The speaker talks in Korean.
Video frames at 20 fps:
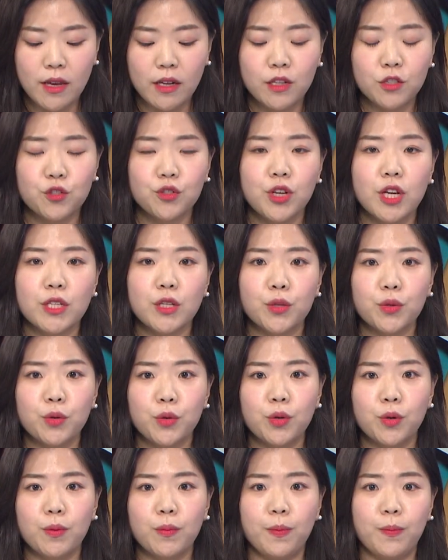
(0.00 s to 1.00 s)

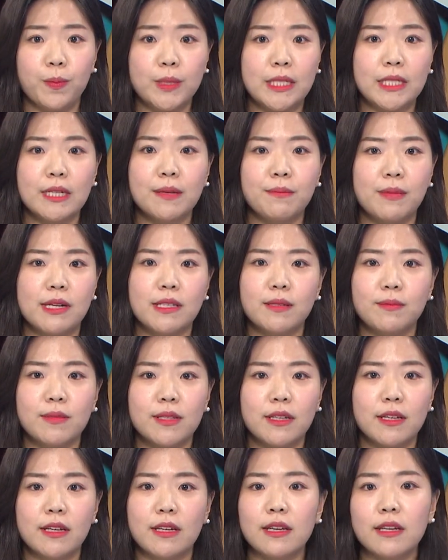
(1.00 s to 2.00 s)
그중에서도 지금
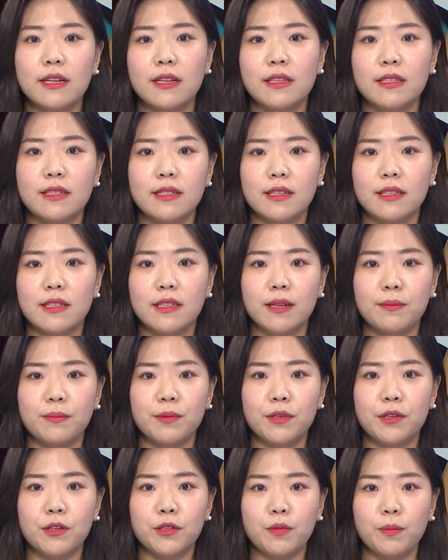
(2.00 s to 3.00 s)
말씀드린 이 리츠
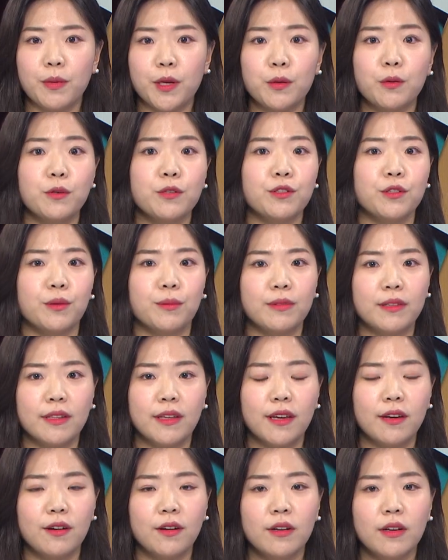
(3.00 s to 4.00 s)
ETF를 좀 빼놓을 수는
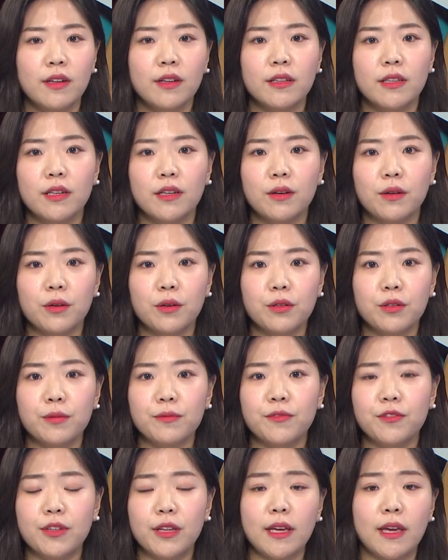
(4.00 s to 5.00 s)
없는데요.
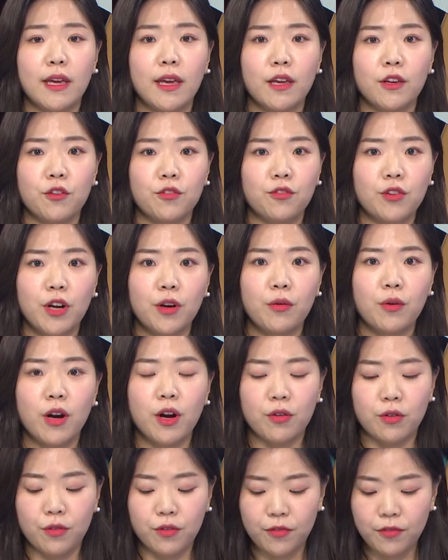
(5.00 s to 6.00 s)
티커로는 VNQ라고
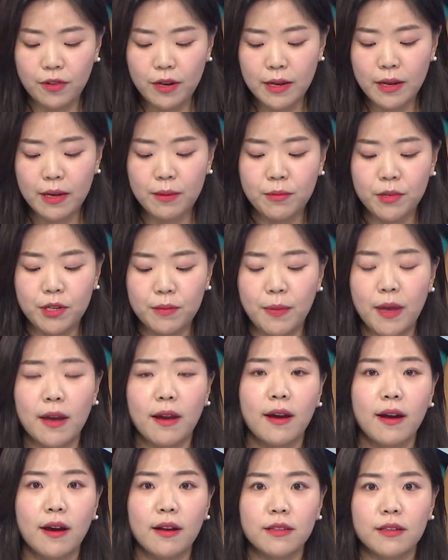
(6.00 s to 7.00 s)
하고 플레임은
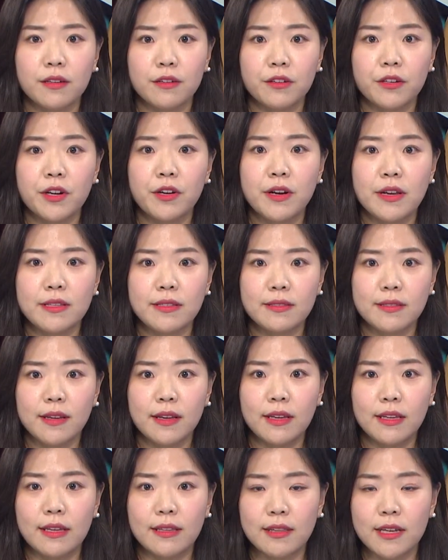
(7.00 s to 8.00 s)
벵가드 리얼
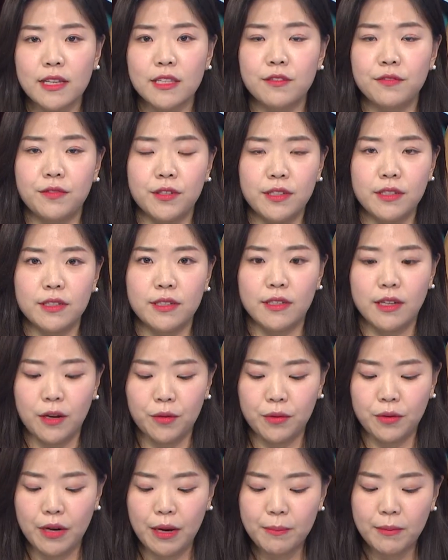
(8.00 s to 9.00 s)
에스테인 인덱스
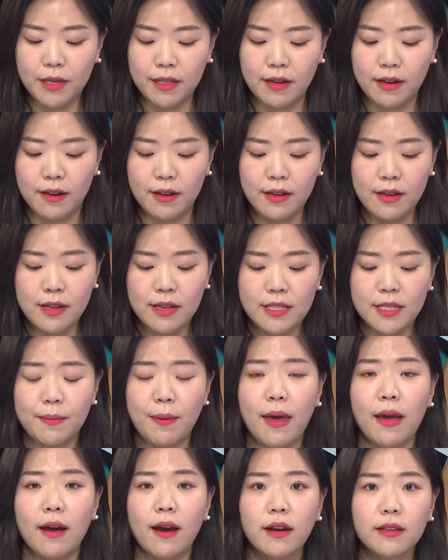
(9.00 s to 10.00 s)
펀드라고 합니다. 이제
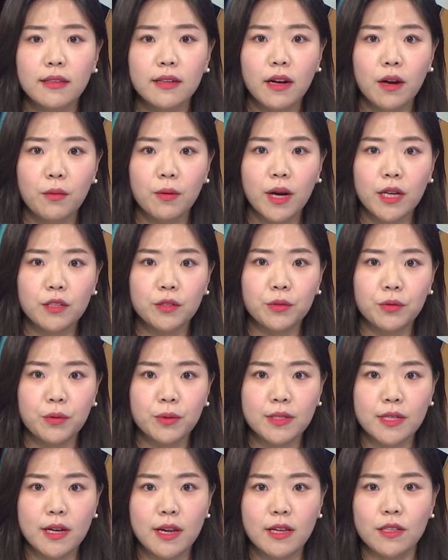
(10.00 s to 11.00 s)
벵가드라고 하는
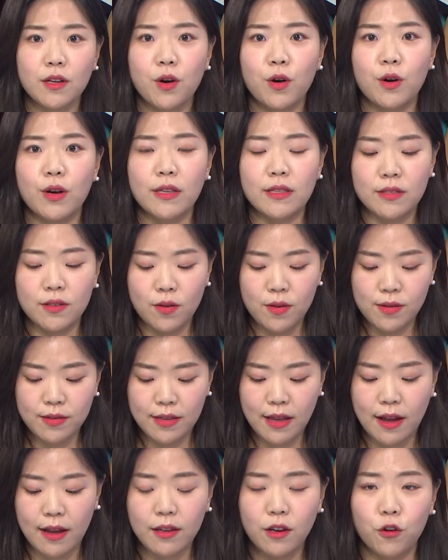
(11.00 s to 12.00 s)
운용사에서
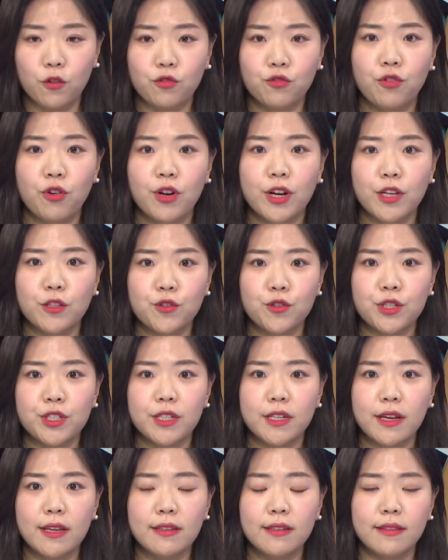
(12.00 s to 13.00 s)
2004년 9월에
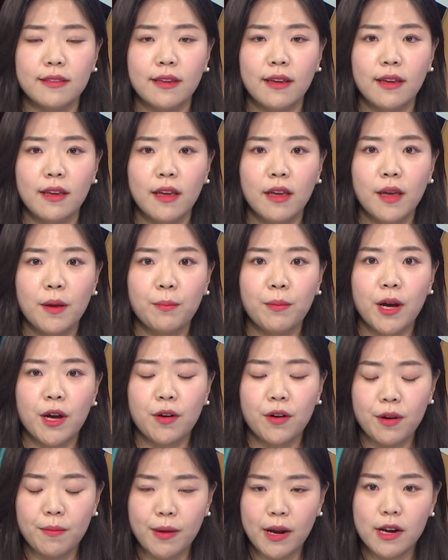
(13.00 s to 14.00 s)
출시를 했는데
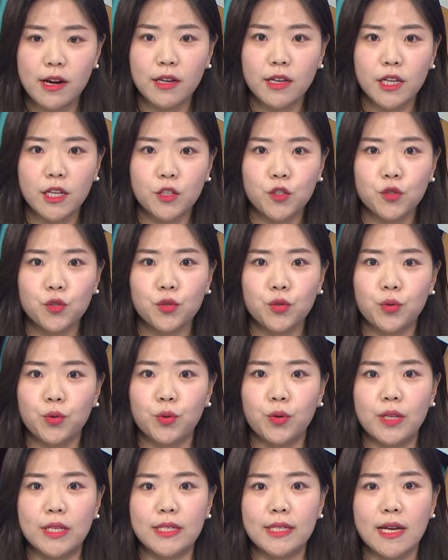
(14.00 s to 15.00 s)
8월 말
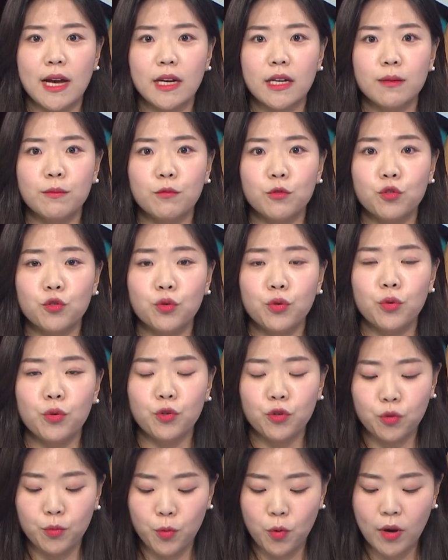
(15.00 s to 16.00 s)
기준으로 이제 자금
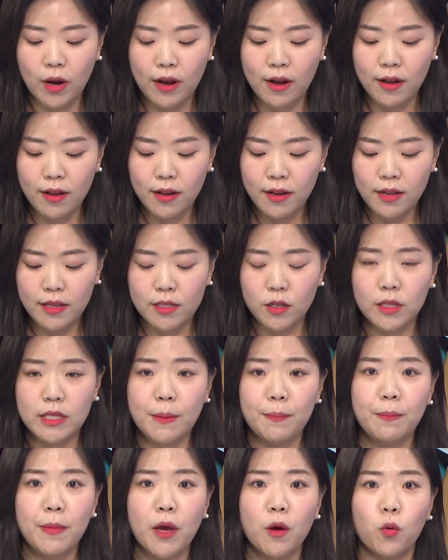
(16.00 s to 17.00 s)
운용 규모가 이제
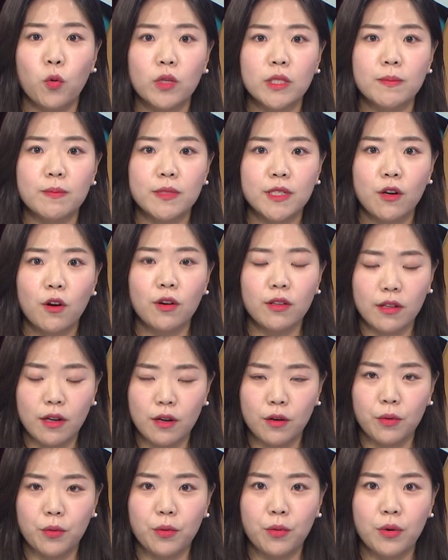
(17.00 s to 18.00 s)
357억
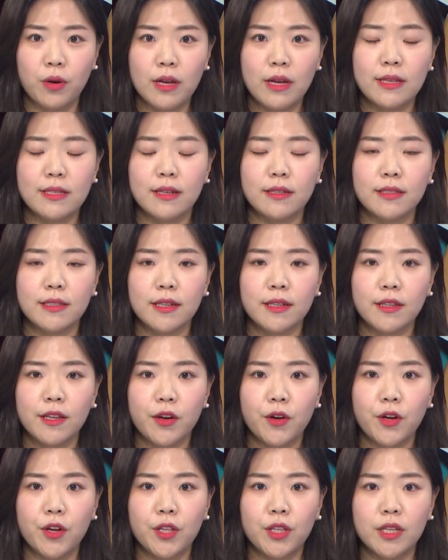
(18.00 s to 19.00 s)
달러로
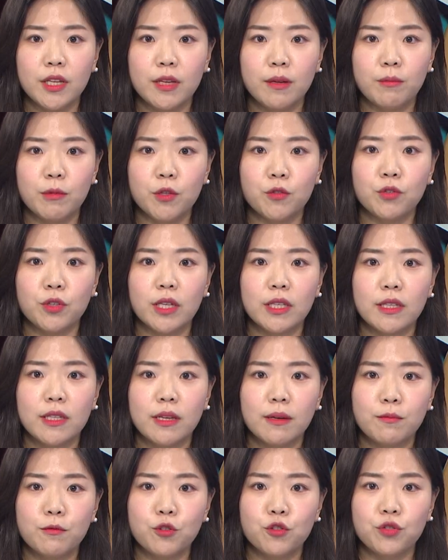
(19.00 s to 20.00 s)
상장되어 있는 미국
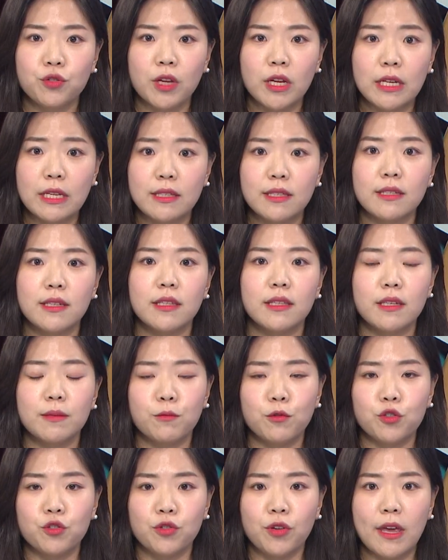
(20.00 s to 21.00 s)
ETF 중에 리츠
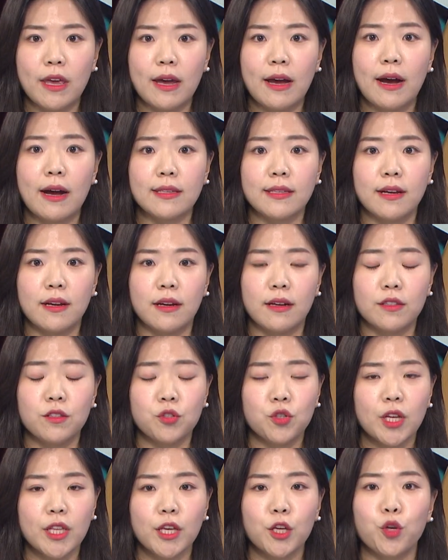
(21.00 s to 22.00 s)
ETF 중에 가장
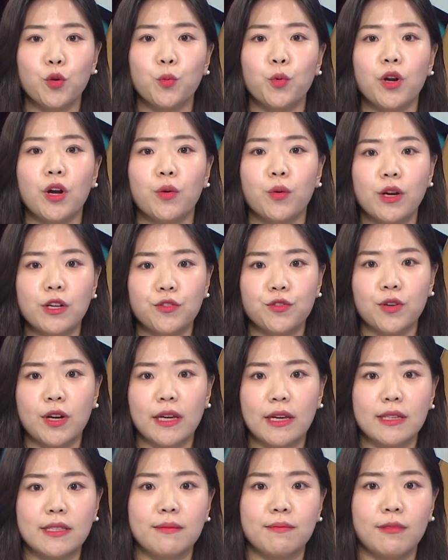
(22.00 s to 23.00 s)
최대 규모라고 할 수가
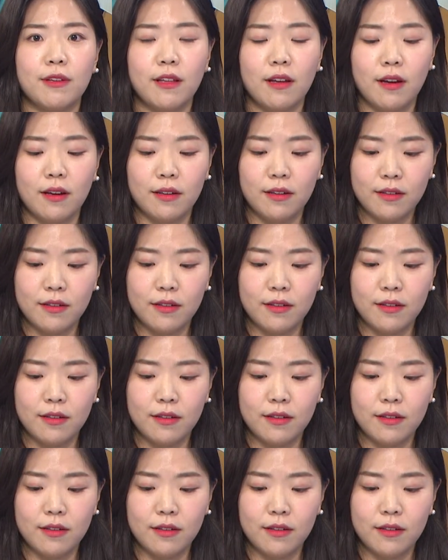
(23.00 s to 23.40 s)
있겠습니다.